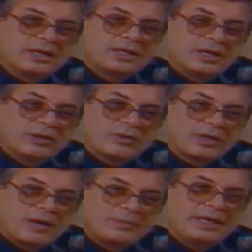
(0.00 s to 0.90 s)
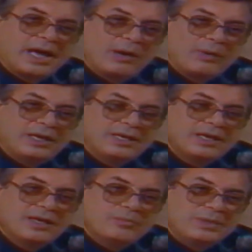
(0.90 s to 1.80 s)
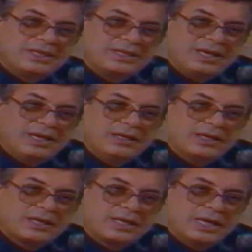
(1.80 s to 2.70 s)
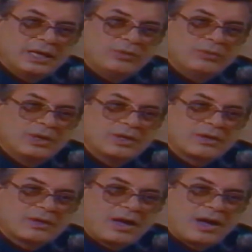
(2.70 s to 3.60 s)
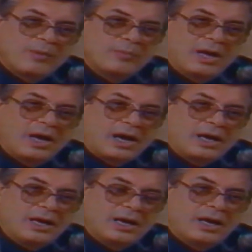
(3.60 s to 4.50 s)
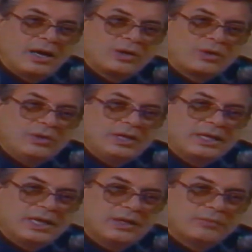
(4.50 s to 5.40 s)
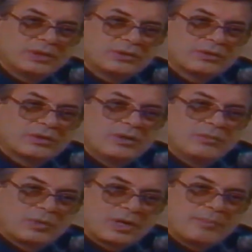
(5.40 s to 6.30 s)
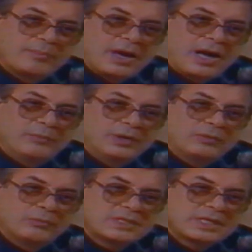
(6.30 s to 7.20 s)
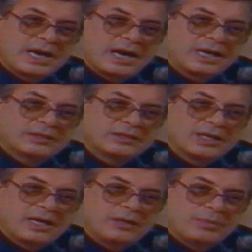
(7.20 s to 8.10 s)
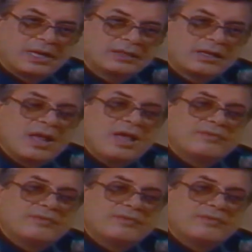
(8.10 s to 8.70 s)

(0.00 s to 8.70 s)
الكيلوغرام يعني حوالي 200 كيلو غرام على كل كيلومتر مربع من مساحة البلد